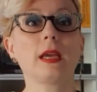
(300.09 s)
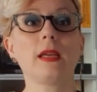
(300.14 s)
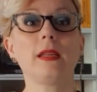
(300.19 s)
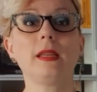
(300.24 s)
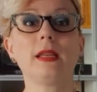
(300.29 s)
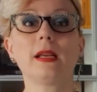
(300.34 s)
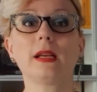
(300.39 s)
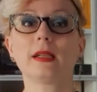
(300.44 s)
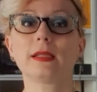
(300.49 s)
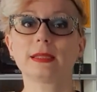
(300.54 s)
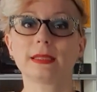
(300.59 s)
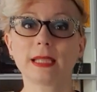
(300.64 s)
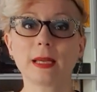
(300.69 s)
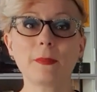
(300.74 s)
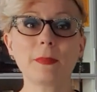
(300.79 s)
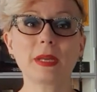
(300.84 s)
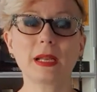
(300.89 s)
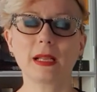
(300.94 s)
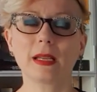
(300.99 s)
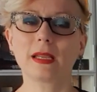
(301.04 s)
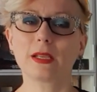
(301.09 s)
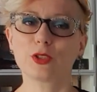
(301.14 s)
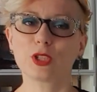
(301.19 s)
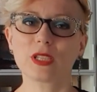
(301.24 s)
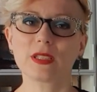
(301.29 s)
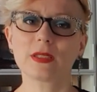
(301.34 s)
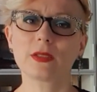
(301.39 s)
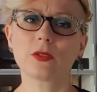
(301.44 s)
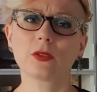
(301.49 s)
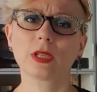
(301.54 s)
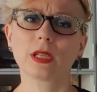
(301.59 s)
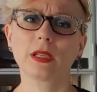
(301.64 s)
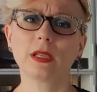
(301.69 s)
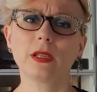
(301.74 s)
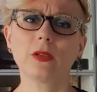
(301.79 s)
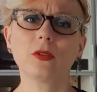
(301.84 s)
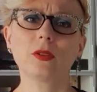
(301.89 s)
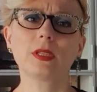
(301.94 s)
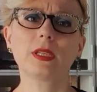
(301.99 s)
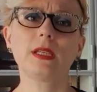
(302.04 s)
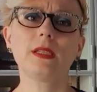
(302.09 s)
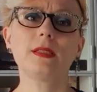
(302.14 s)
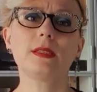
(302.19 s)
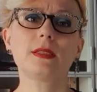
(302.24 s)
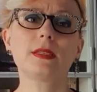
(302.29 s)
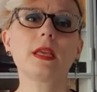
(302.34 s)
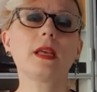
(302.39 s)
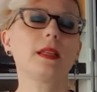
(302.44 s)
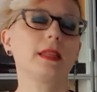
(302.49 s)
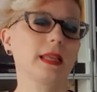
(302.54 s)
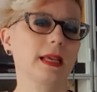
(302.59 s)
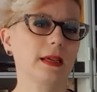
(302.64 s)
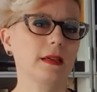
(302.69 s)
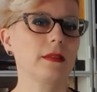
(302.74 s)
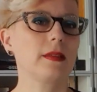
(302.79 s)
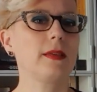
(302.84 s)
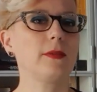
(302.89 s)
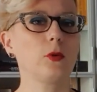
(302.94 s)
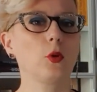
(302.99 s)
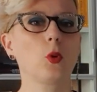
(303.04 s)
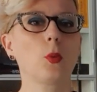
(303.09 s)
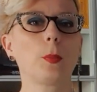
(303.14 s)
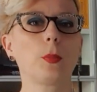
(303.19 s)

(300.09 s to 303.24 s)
che indica sempre la ricezione di notizie negative o